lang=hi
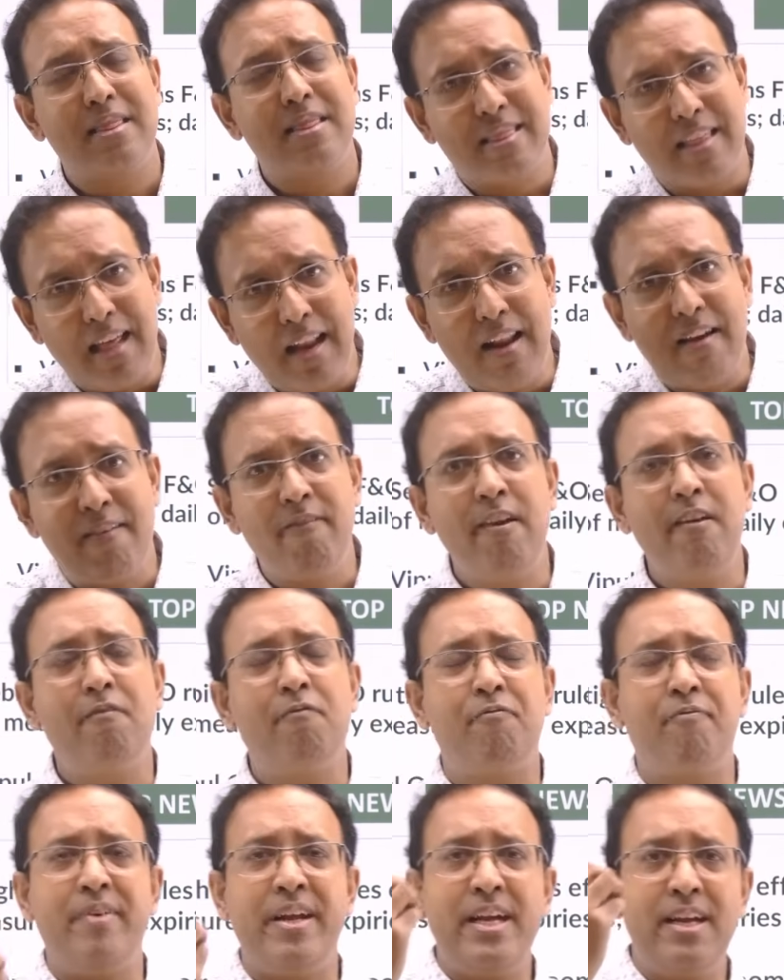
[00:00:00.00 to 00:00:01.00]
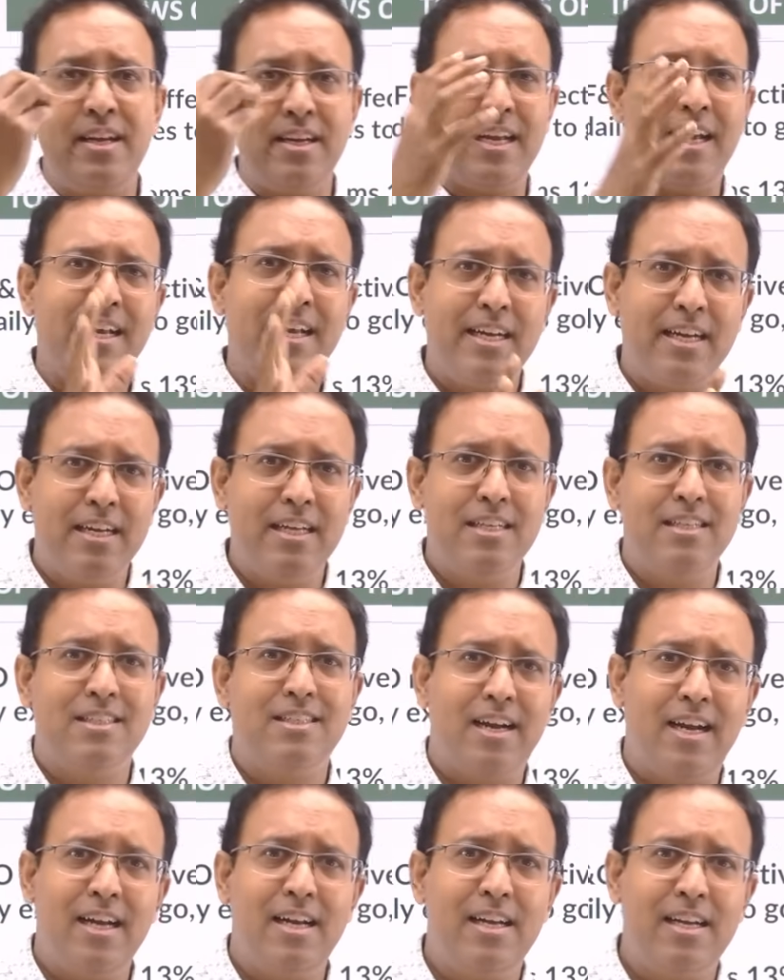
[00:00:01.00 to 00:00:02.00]
तेलवीव पे यानी कि
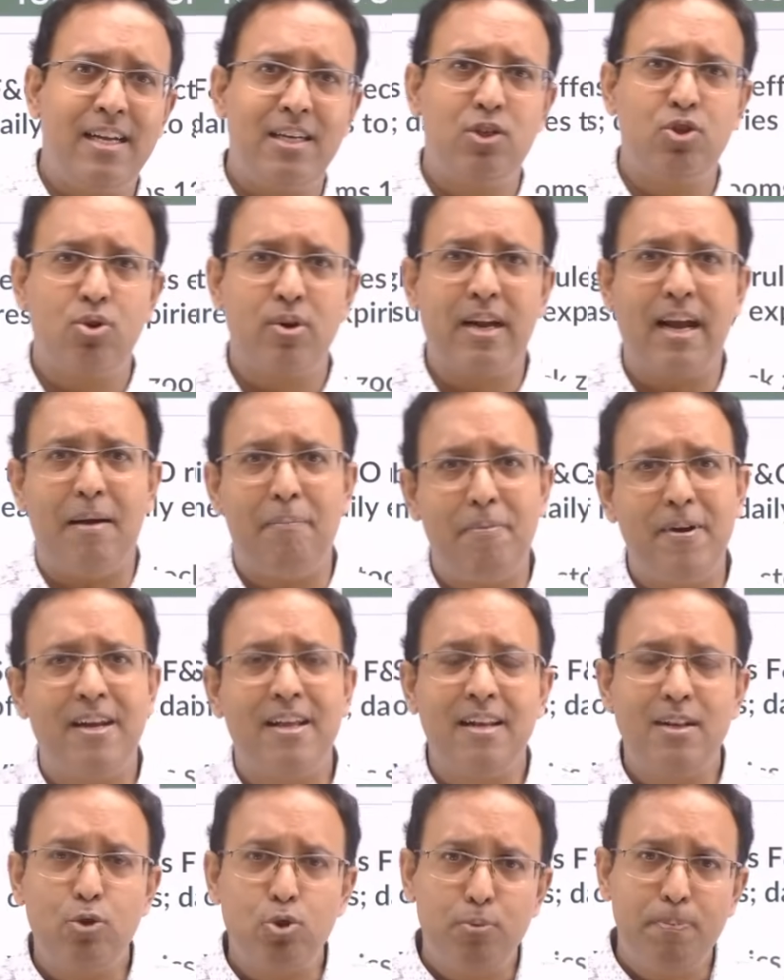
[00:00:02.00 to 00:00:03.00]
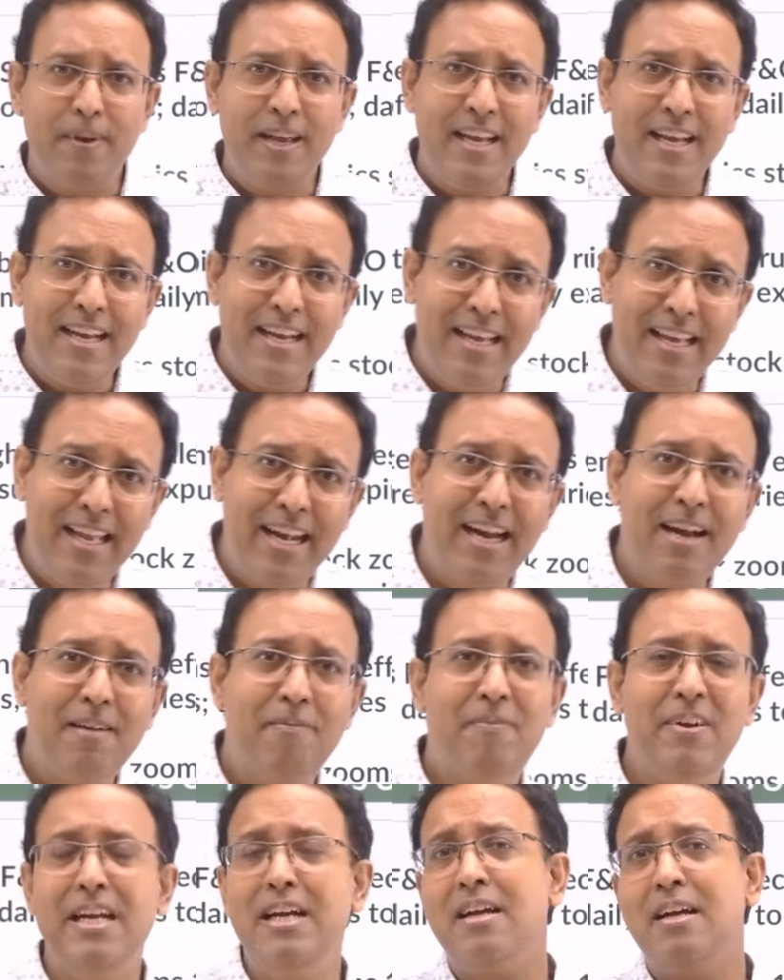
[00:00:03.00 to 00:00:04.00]
इसराइल के जो कैपिटल है उस पर गिरे
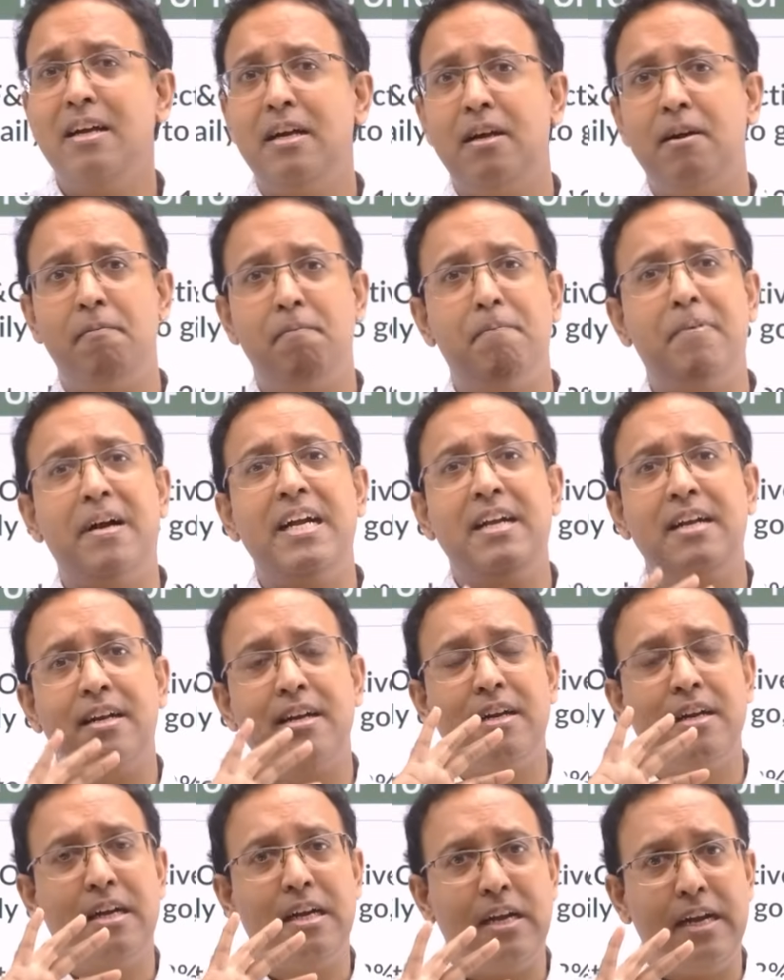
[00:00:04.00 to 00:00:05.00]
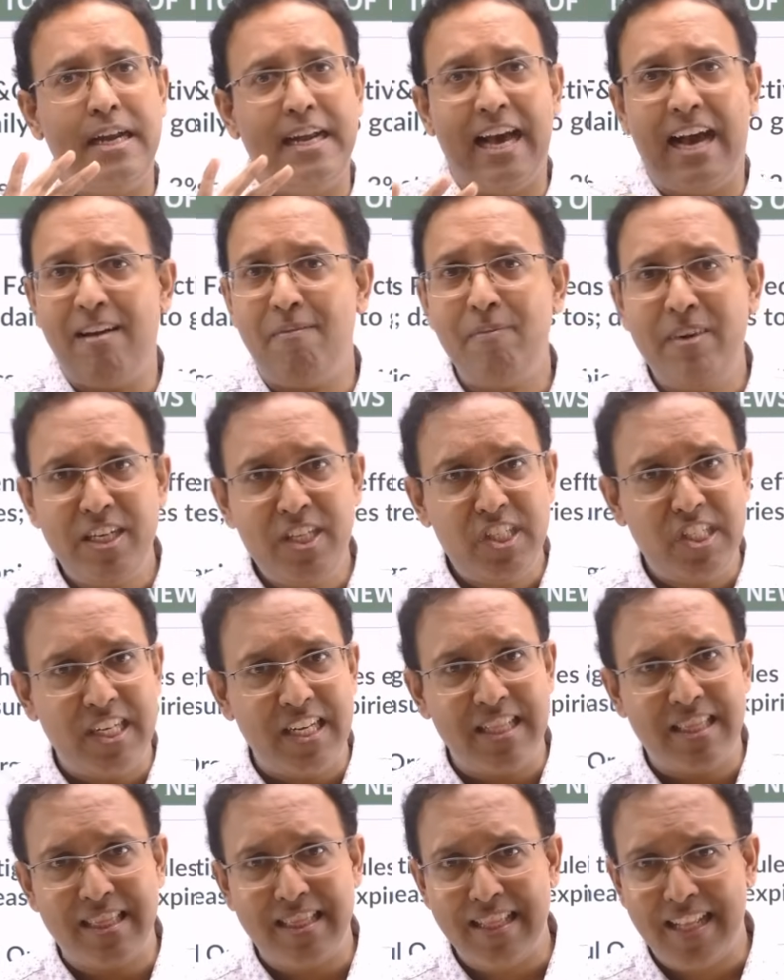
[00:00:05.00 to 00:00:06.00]
भी बट डैमेज
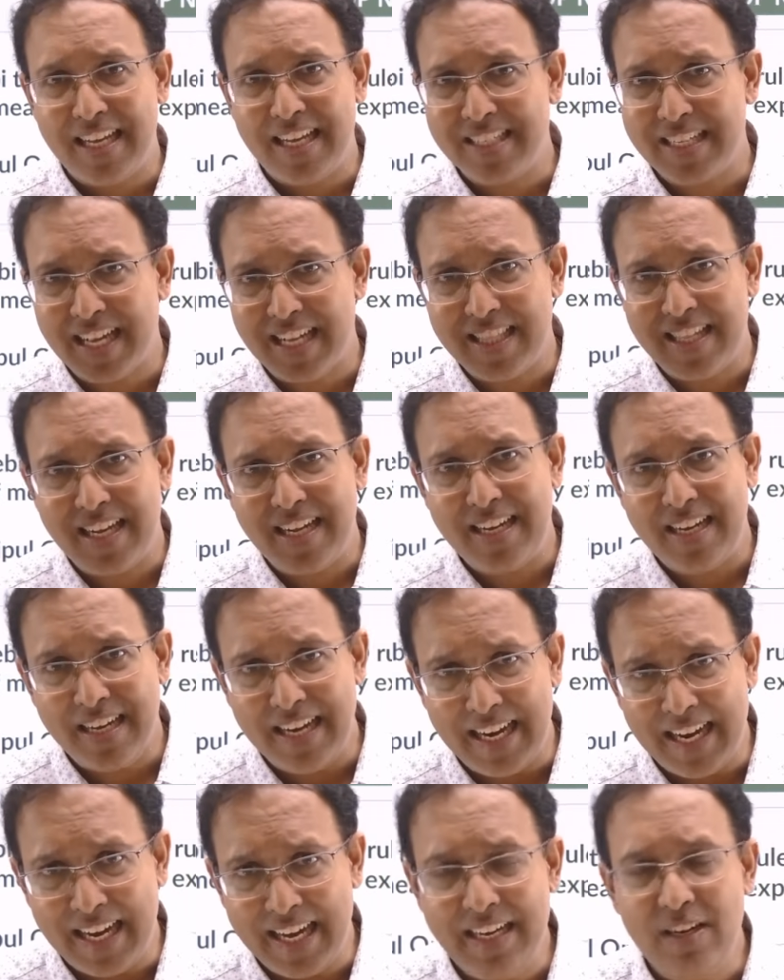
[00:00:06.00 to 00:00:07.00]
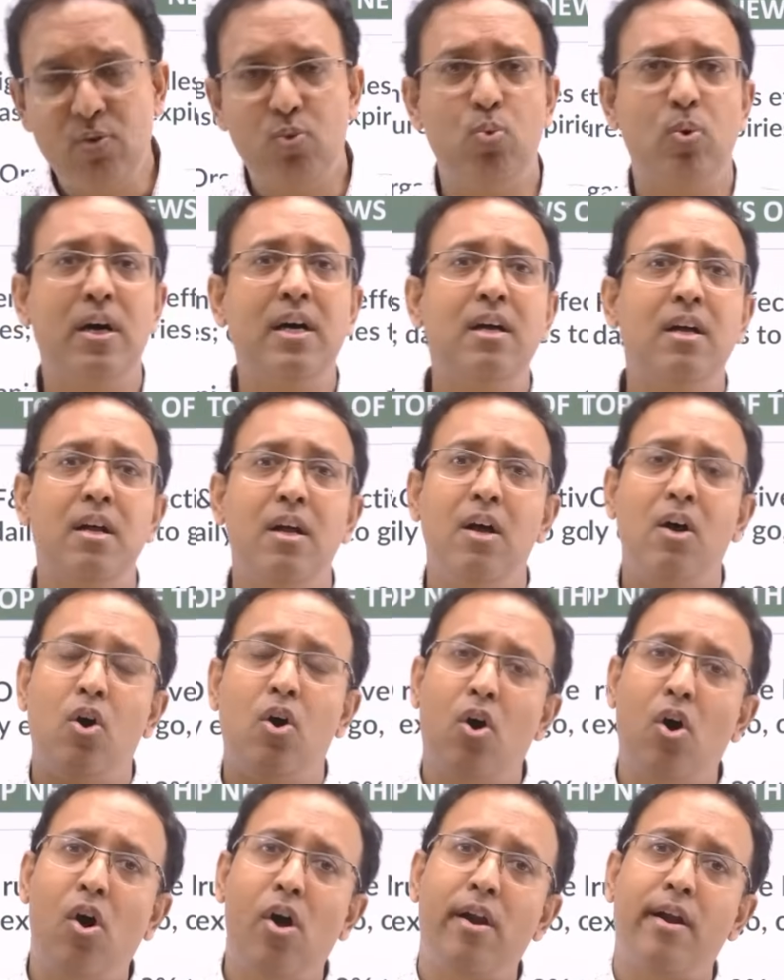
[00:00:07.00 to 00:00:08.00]
इतना ज़्यादा नहीं हुआ
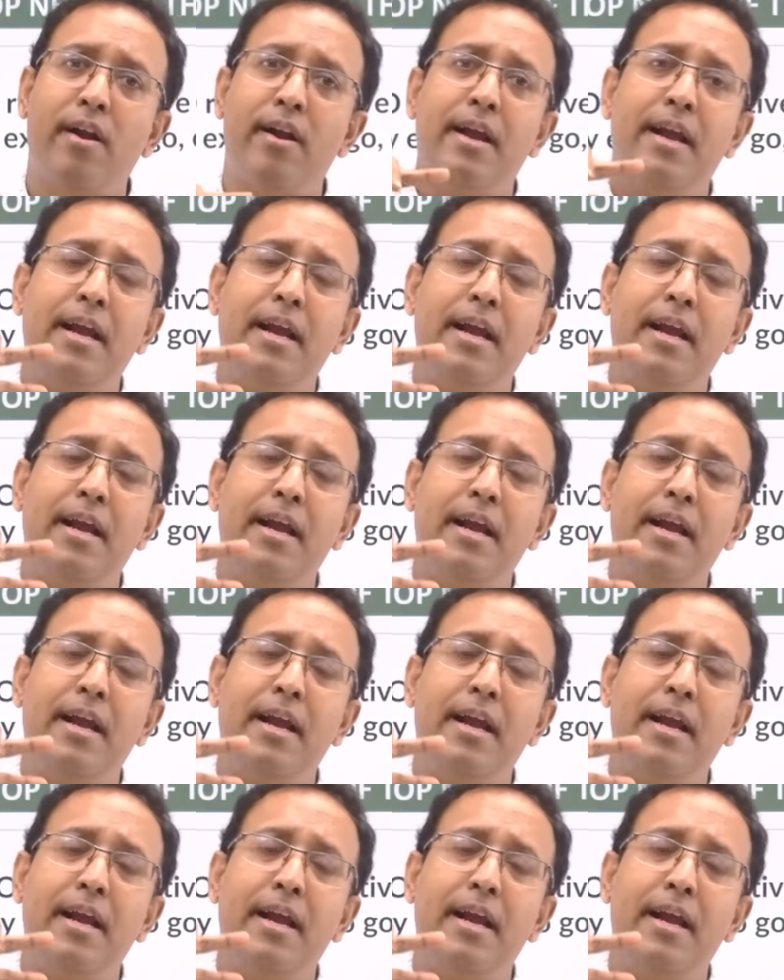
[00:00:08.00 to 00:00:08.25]
और